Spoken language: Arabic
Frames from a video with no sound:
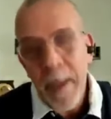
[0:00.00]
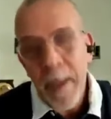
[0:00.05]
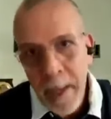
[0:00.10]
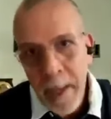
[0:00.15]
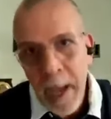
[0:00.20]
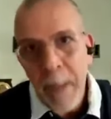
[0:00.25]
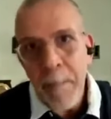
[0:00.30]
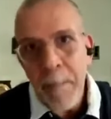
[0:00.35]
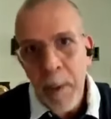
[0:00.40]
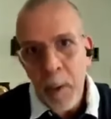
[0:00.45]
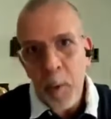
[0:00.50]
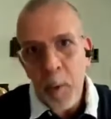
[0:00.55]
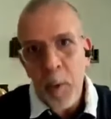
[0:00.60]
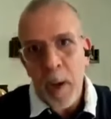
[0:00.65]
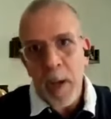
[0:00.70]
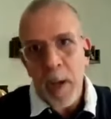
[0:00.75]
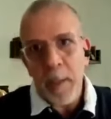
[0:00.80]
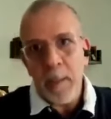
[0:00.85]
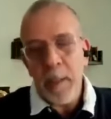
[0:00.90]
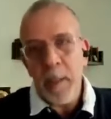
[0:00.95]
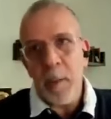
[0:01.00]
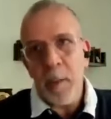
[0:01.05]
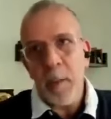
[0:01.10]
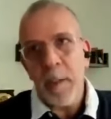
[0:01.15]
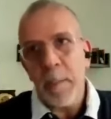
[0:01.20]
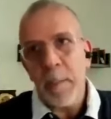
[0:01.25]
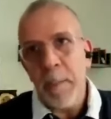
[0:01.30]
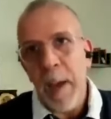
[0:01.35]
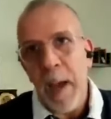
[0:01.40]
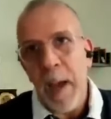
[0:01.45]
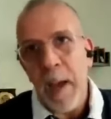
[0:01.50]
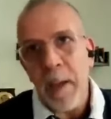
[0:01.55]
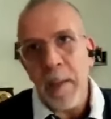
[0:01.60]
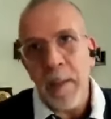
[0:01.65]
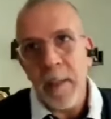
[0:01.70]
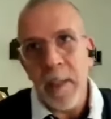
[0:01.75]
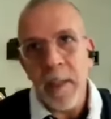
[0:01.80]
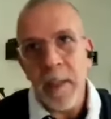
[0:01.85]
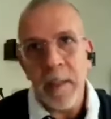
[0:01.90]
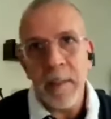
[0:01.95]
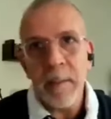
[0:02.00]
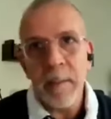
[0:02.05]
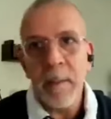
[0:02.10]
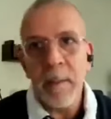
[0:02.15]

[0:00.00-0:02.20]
يحب الكره كثير ويتبعها كثير